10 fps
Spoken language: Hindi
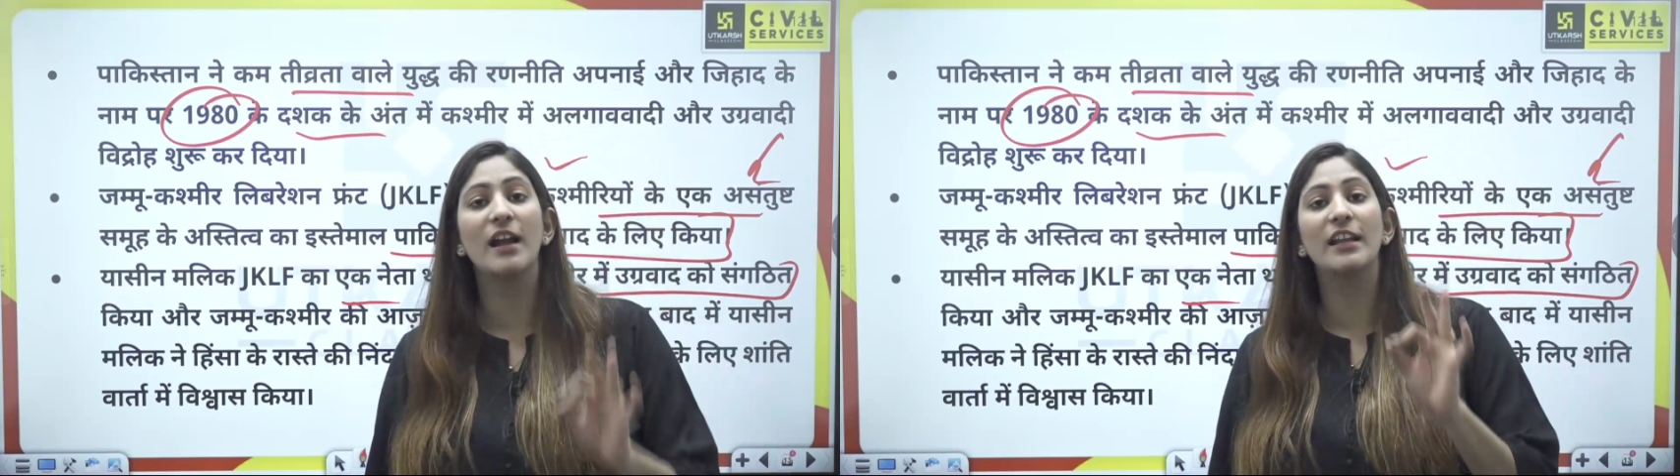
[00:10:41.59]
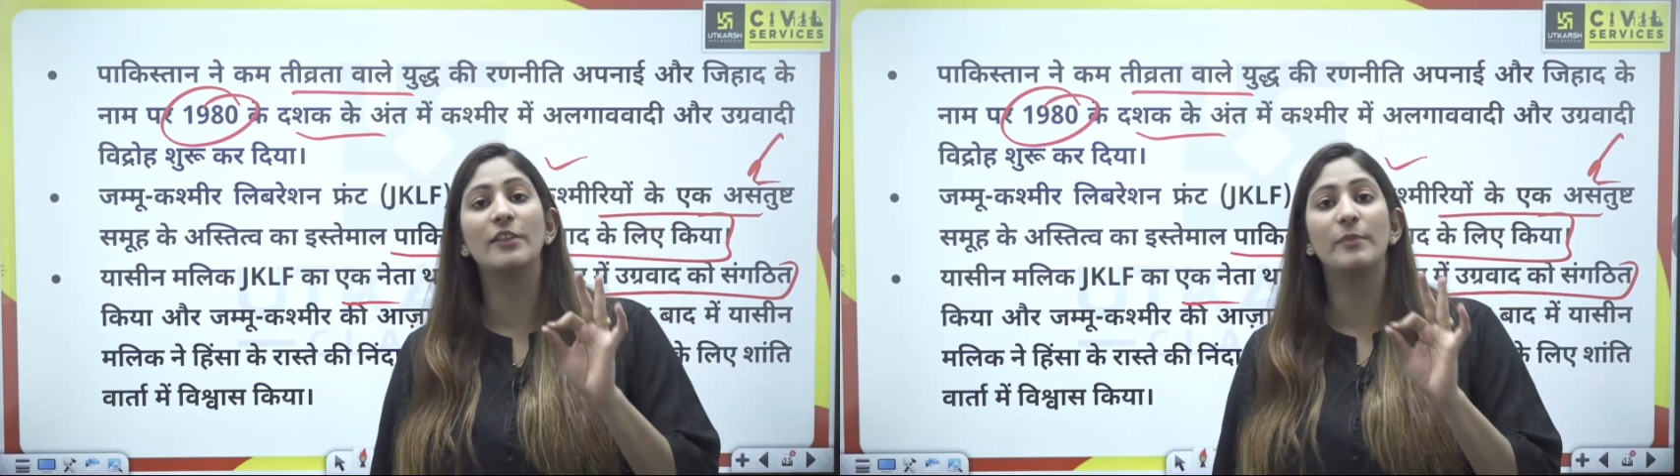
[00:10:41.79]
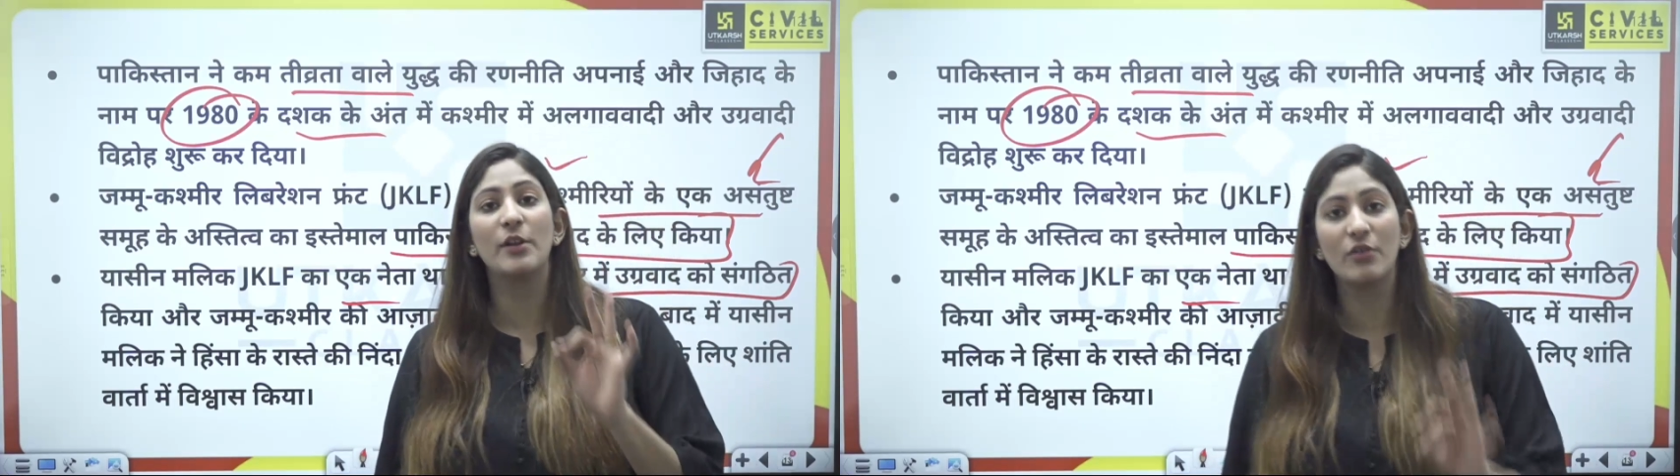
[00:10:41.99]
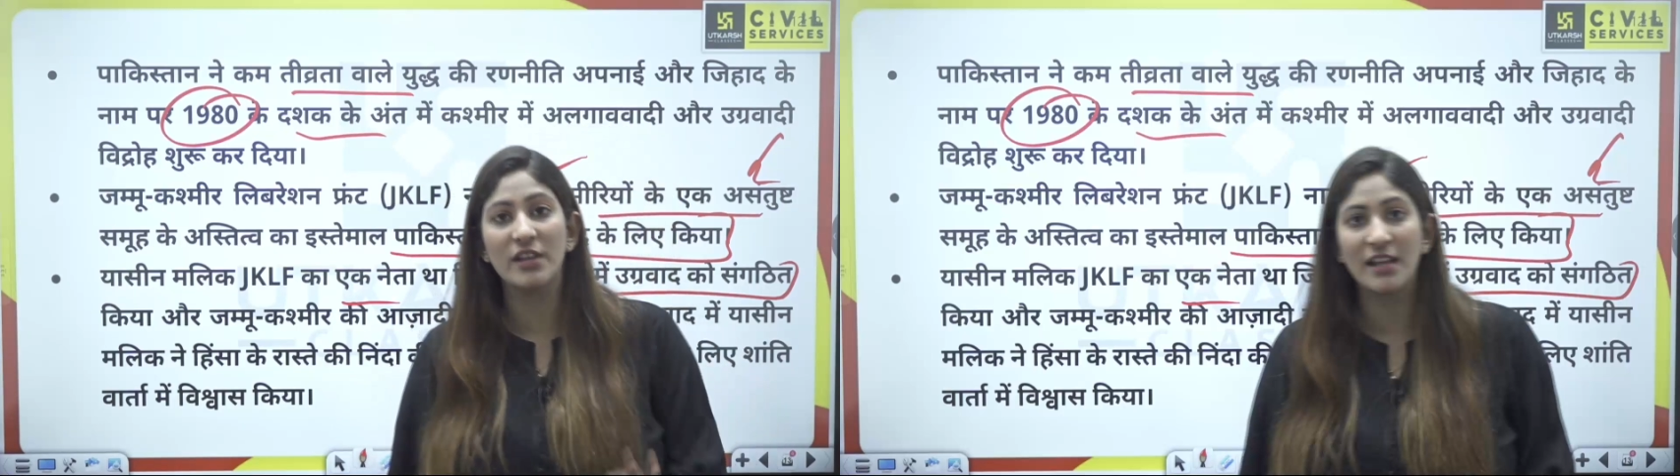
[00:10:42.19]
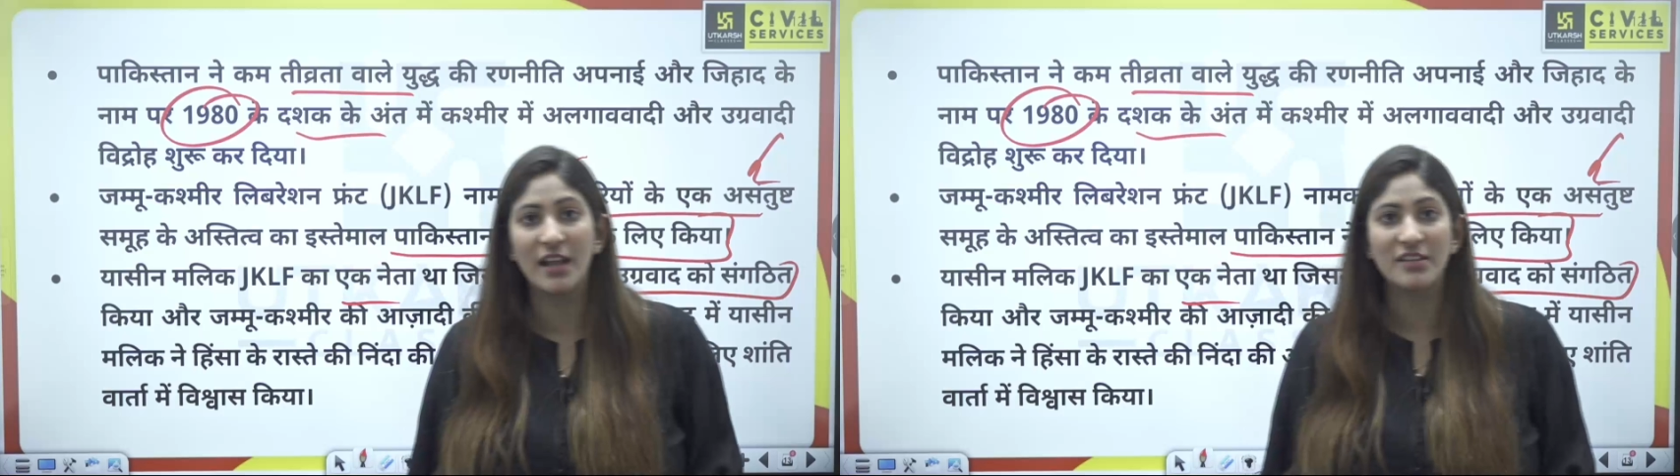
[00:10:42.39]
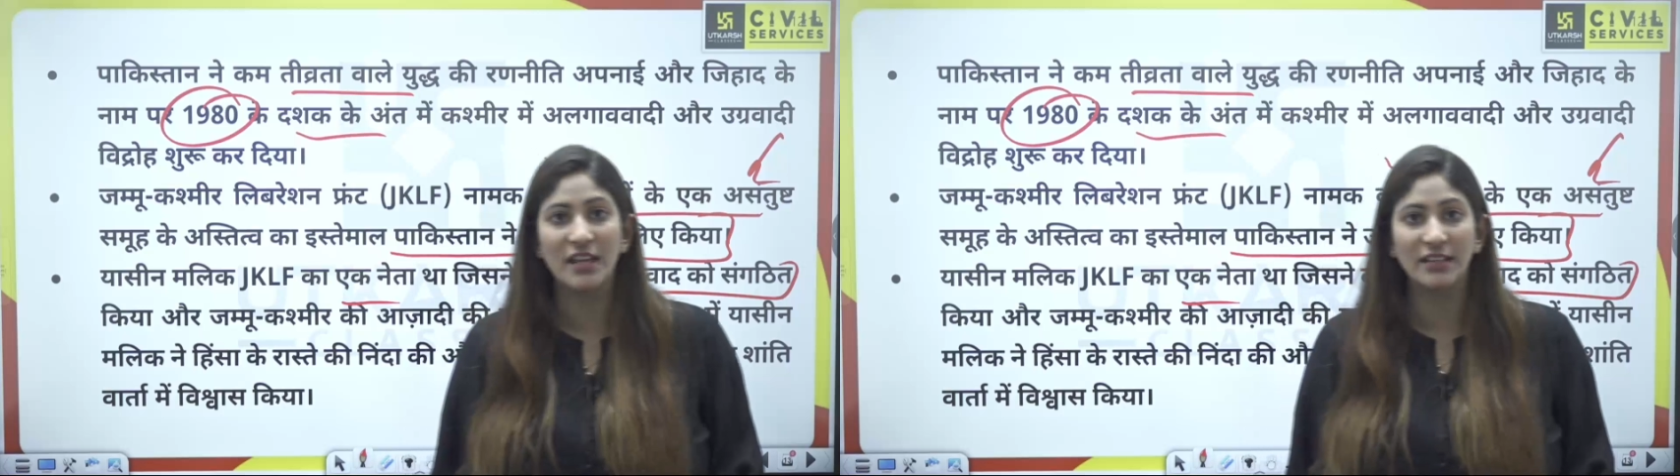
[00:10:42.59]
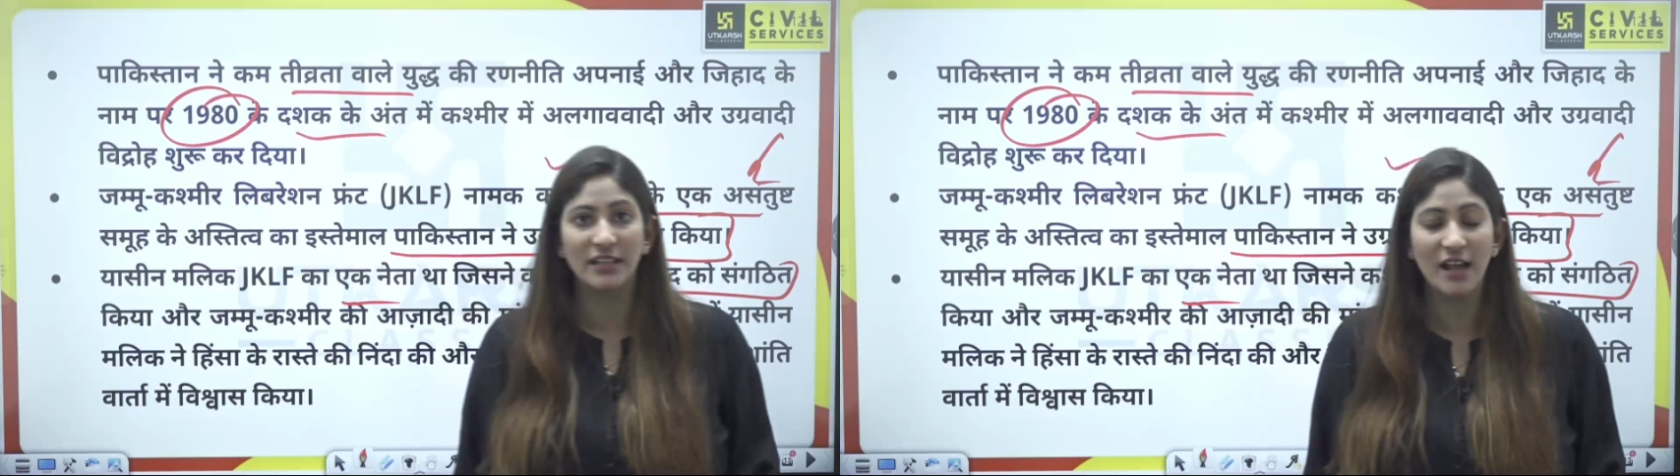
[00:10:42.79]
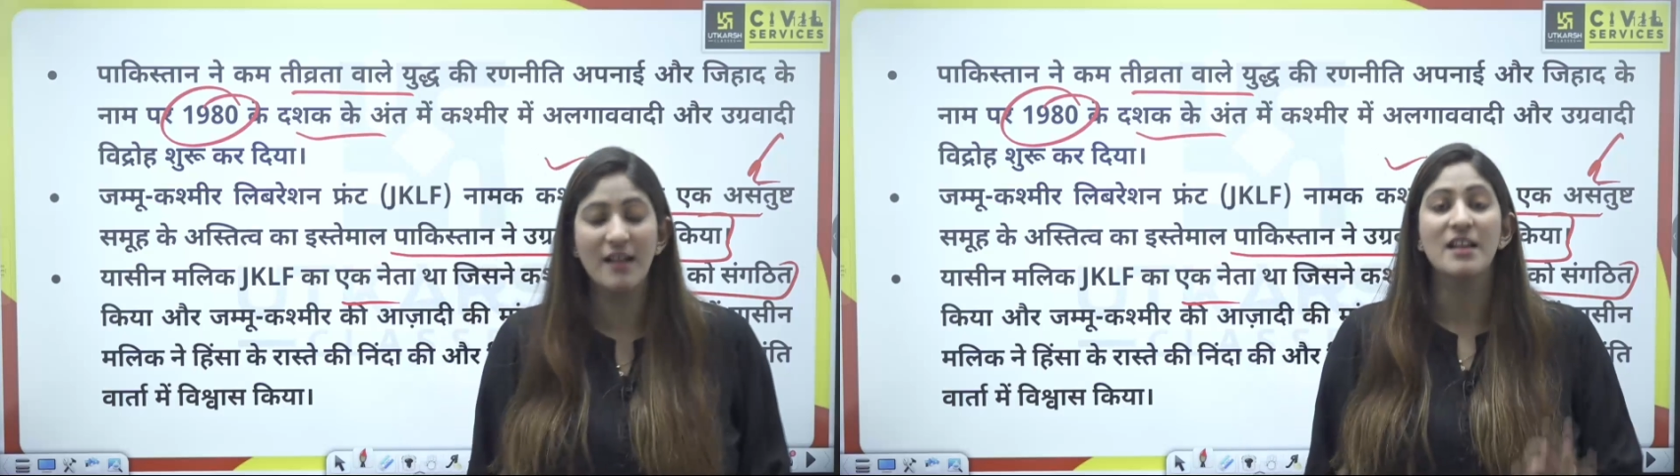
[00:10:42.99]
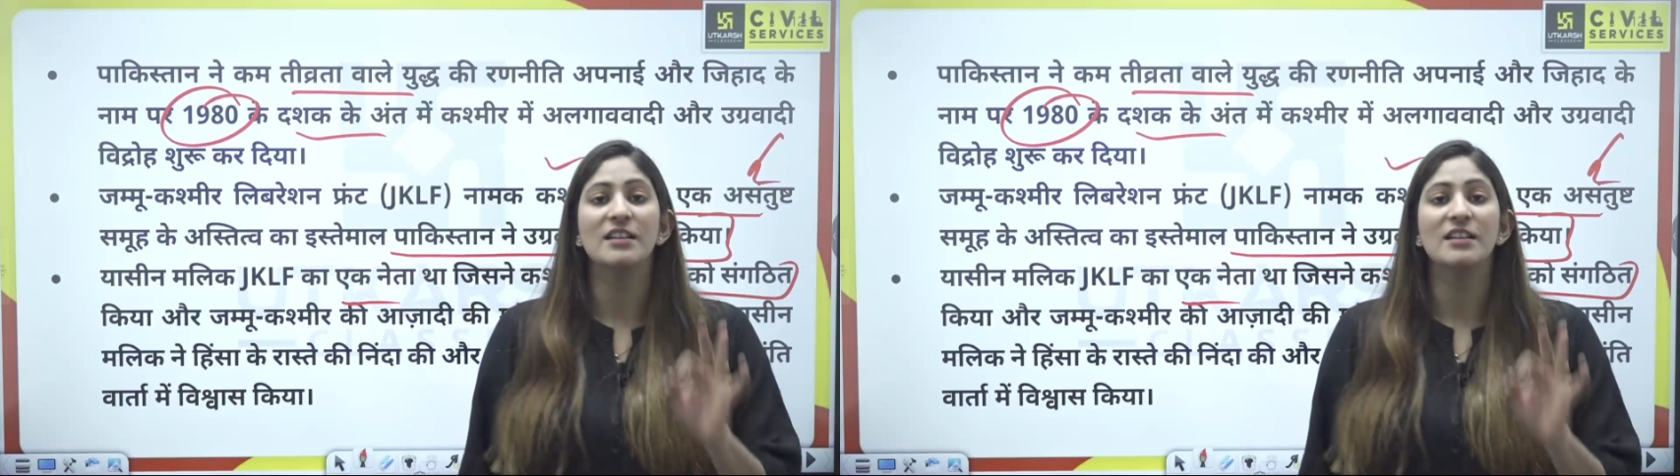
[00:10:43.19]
गलत प्रयोग किया जाता था